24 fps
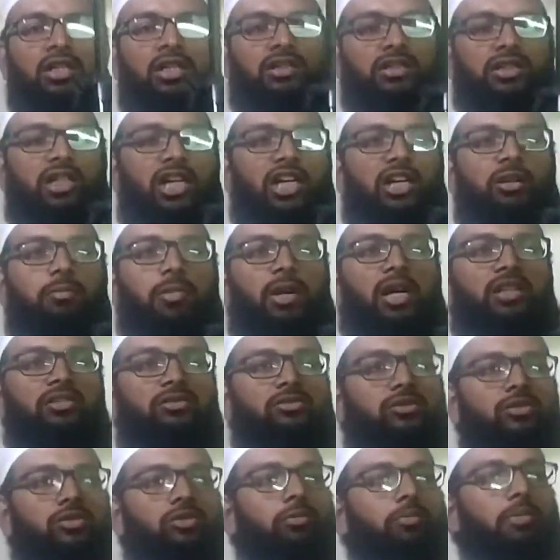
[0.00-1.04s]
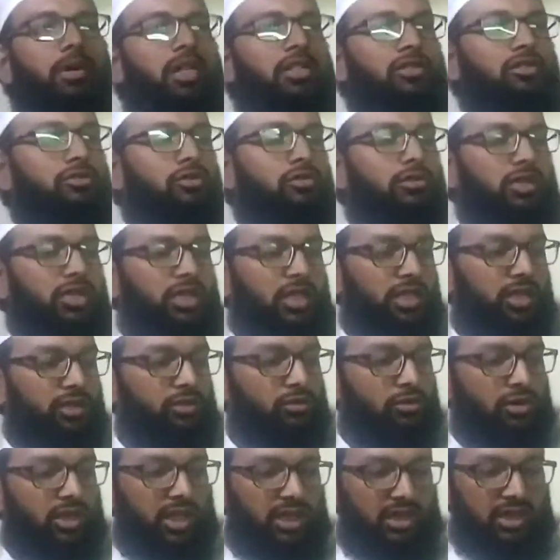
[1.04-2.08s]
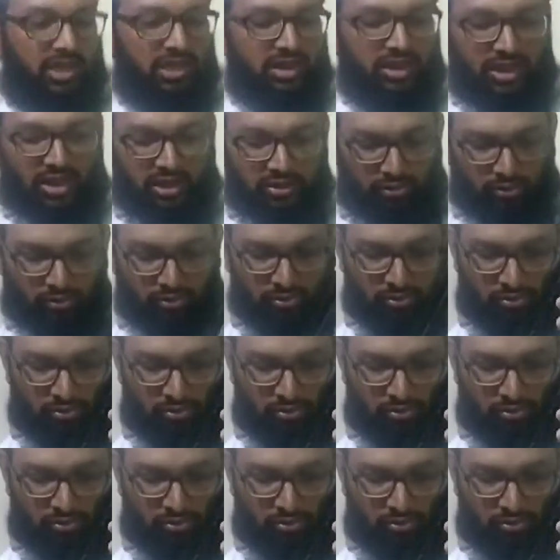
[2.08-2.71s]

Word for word: साढ़े पाँच सौ पाँच सौ छः सौ कहता था तो